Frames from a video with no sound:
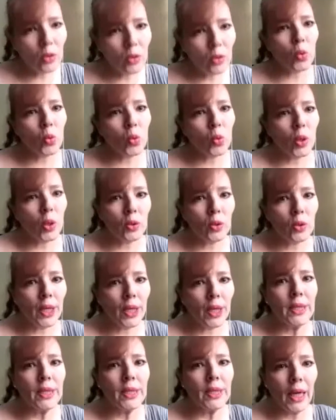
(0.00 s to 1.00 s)
usuarios
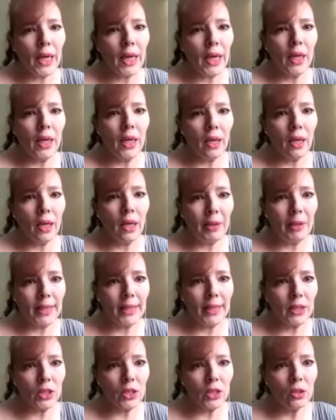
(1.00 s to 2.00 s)
hay ya en la
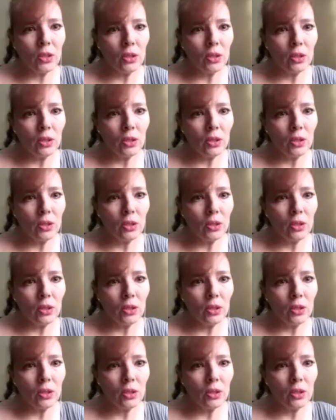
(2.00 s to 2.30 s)
aplicación?